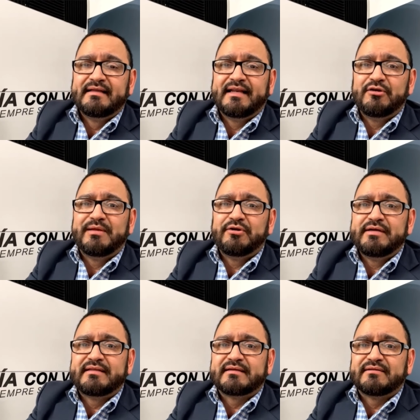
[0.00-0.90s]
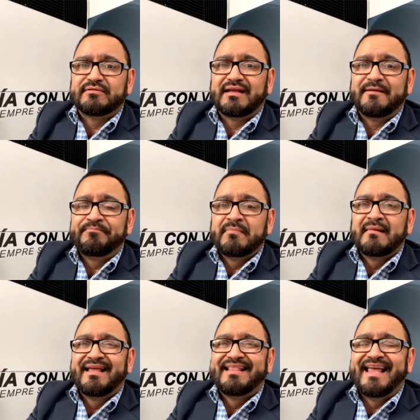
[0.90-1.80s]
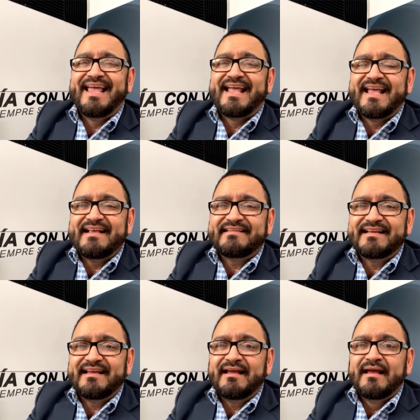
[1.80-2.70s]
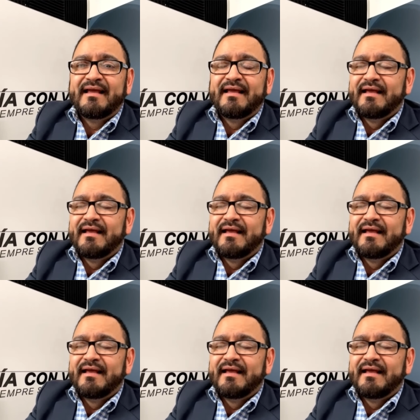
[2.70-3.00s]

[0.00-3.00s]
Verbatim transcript: Darío Medios Internacionales, en ese,